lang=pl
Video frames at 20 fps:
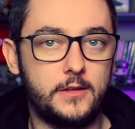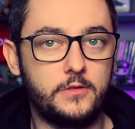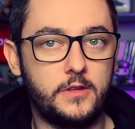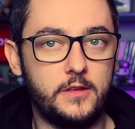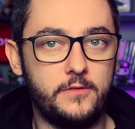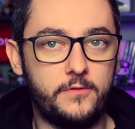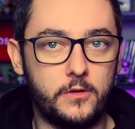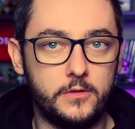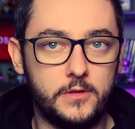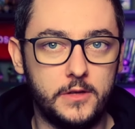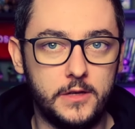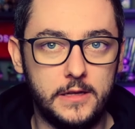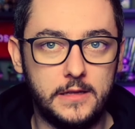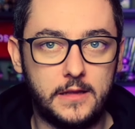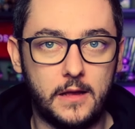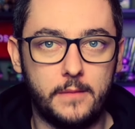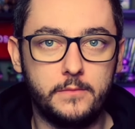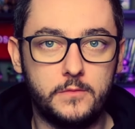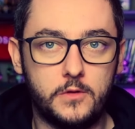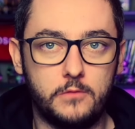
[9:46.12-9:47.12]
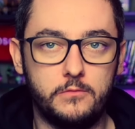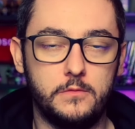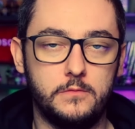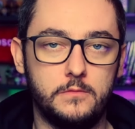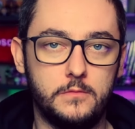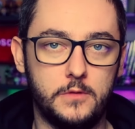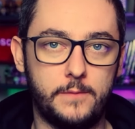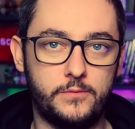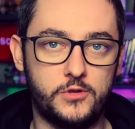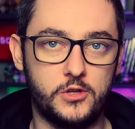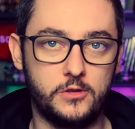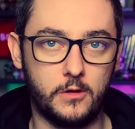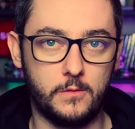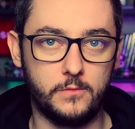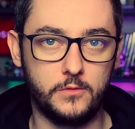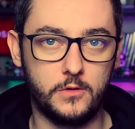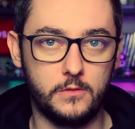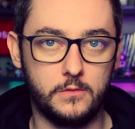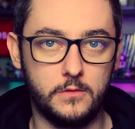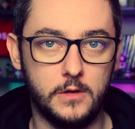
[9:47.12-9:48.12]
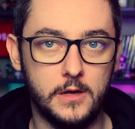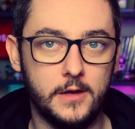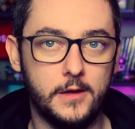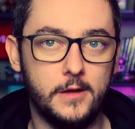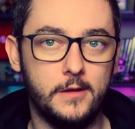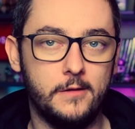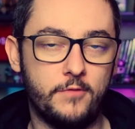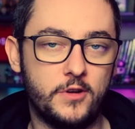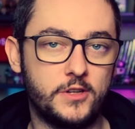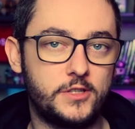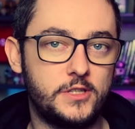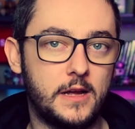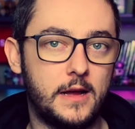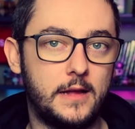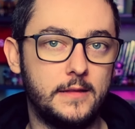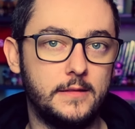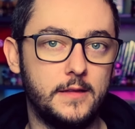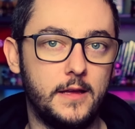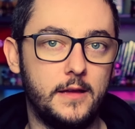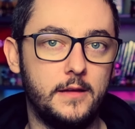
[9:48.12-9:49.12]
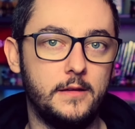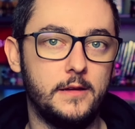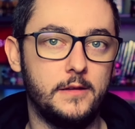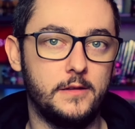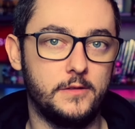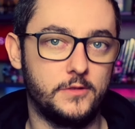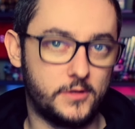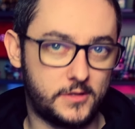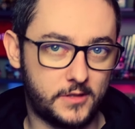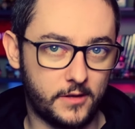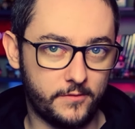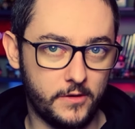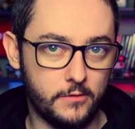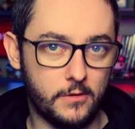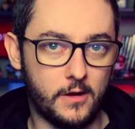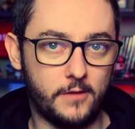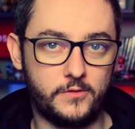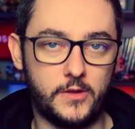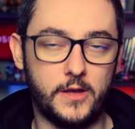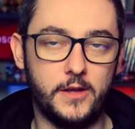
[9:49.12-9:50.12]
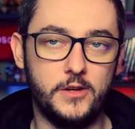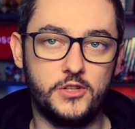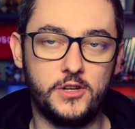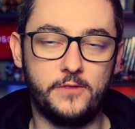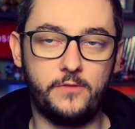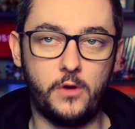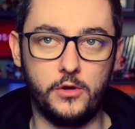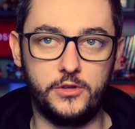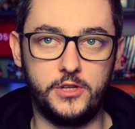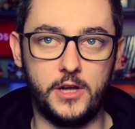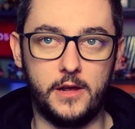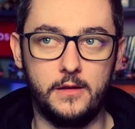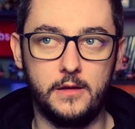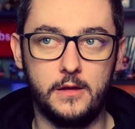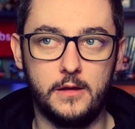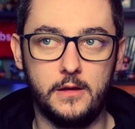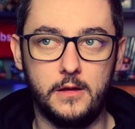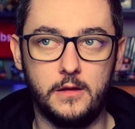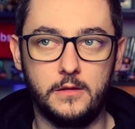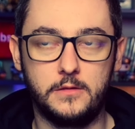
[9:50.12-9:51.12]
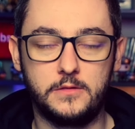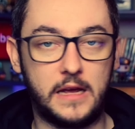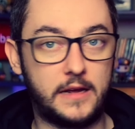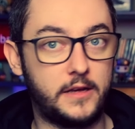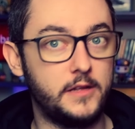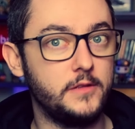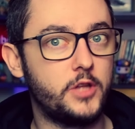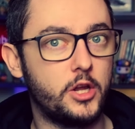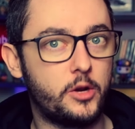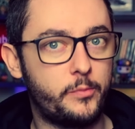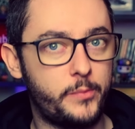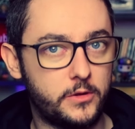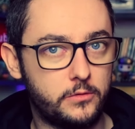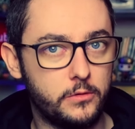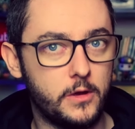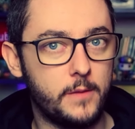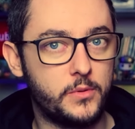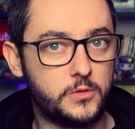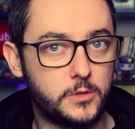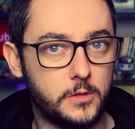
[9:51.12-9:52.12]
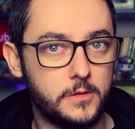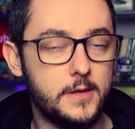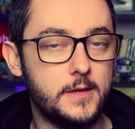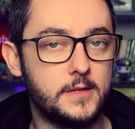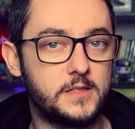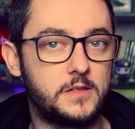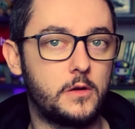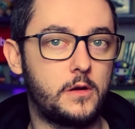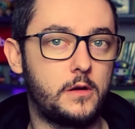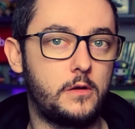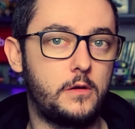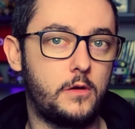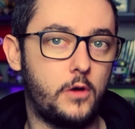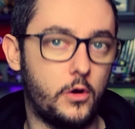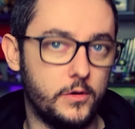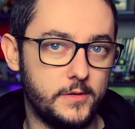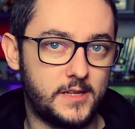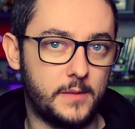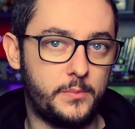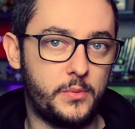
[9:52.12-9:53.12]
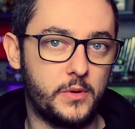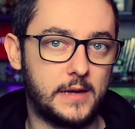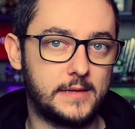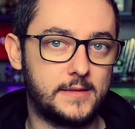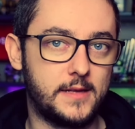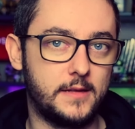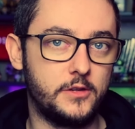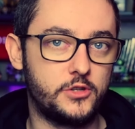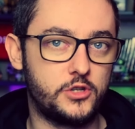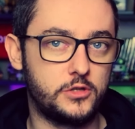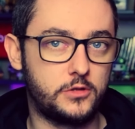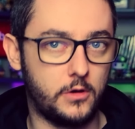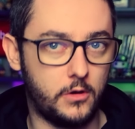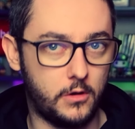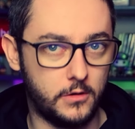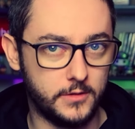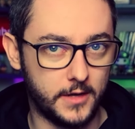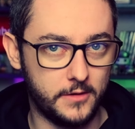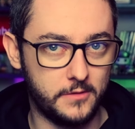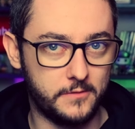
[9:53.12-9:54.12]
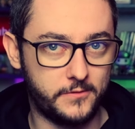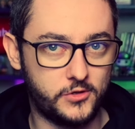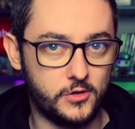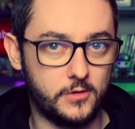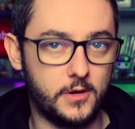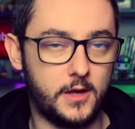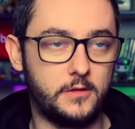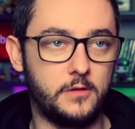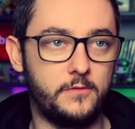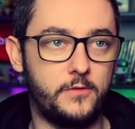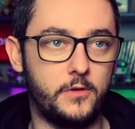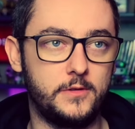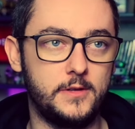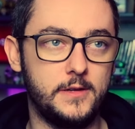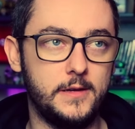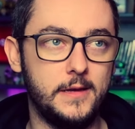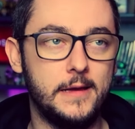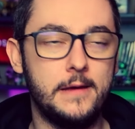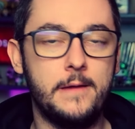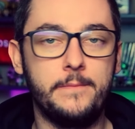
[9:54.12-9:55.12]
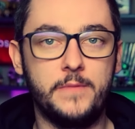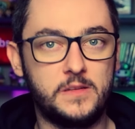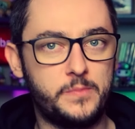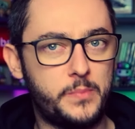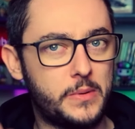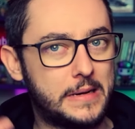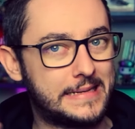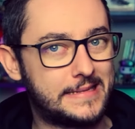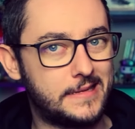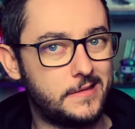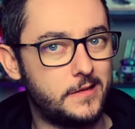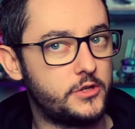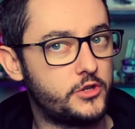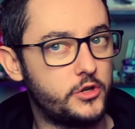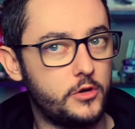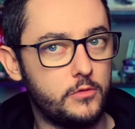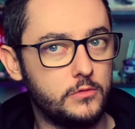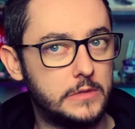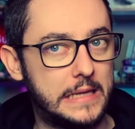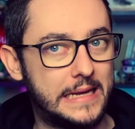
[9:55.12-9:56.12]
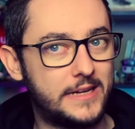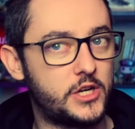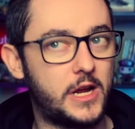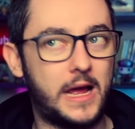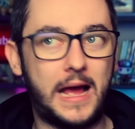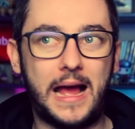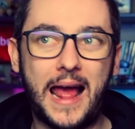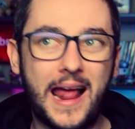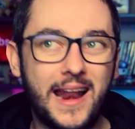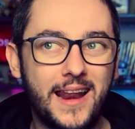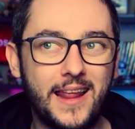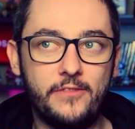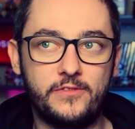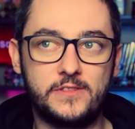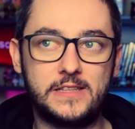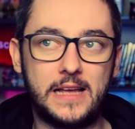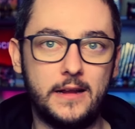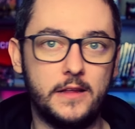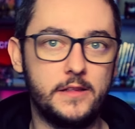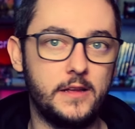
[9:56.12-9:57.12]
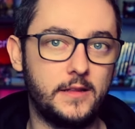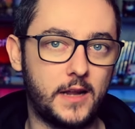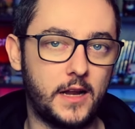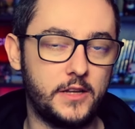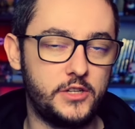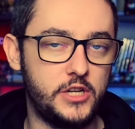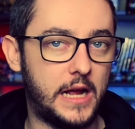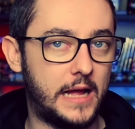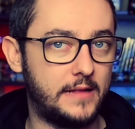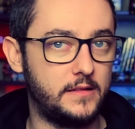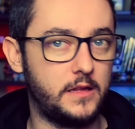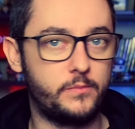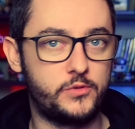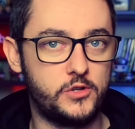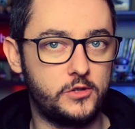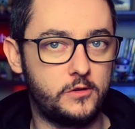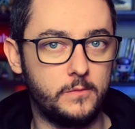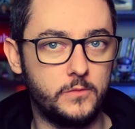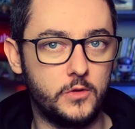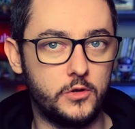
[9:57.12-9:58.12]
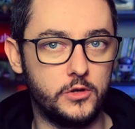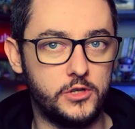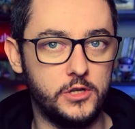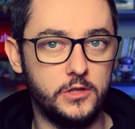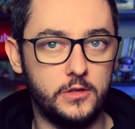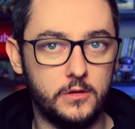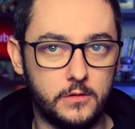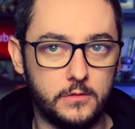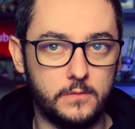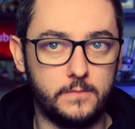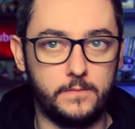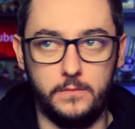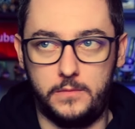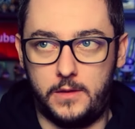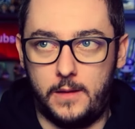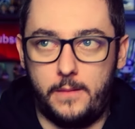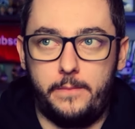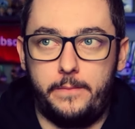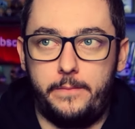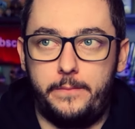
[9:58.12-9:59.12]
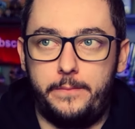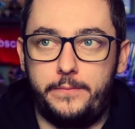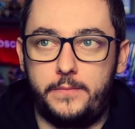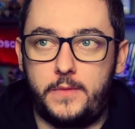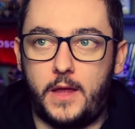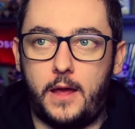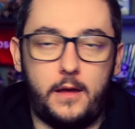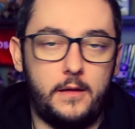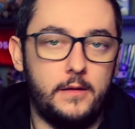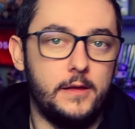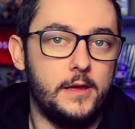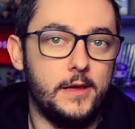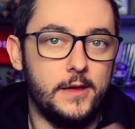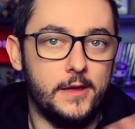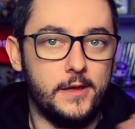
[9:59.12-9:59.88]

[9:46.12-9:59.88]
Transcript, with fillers: do tej wody i tam tą nieprzytomną właśnie Annę zostawiła w tejże wodzie. Tak interpretuje, bo to nie jest do końca pokazane, że to ona ją wciąga do wody. Jest pokazane, że ją uderza, ale wcale nie traci Anna przytomności, tylko tam ta